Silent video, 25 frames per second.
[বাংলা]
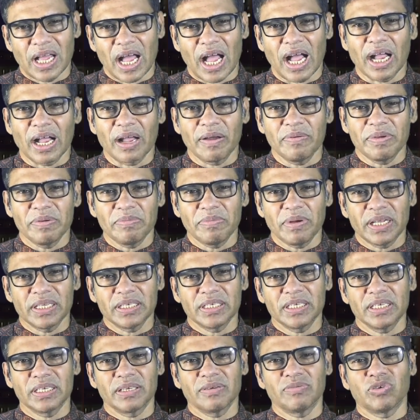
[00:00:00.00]
আগামী
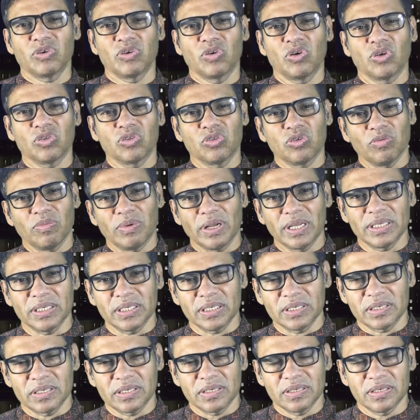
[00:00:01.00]
বাজেট এবং গত
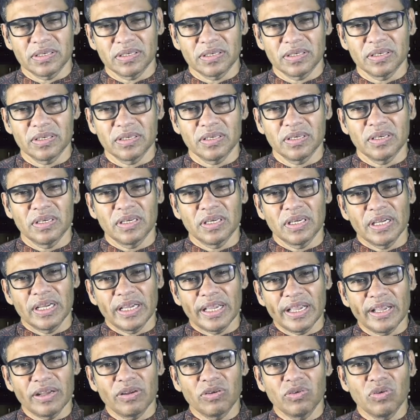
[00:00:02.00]
বাজেট
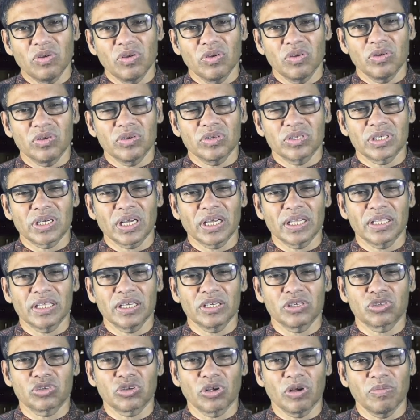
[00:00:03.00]
এগুলোর সাথে
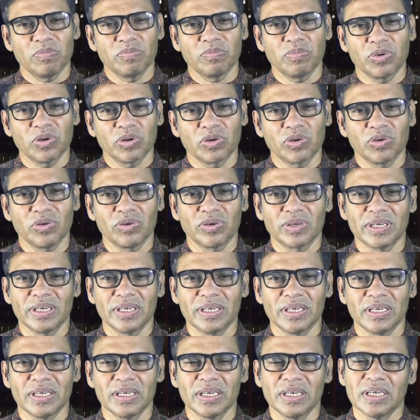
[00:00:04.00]
সম্পর্ক
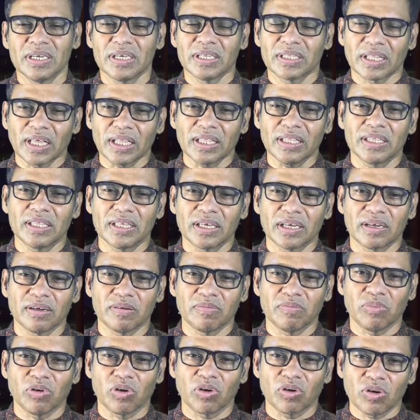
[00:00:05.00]
কি তার থেকে
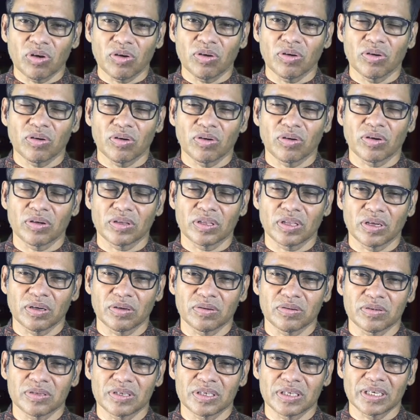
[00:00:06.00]
বড় কথা
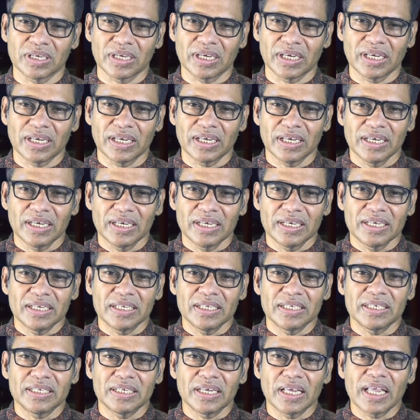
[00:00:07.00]
হচ্ছে
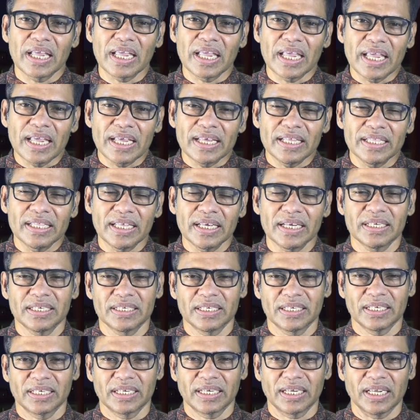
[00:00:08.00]
যে এই
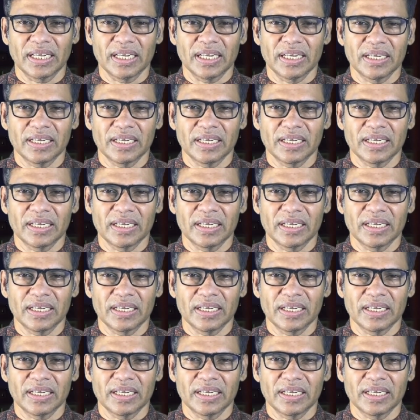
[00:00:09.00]
দেশকে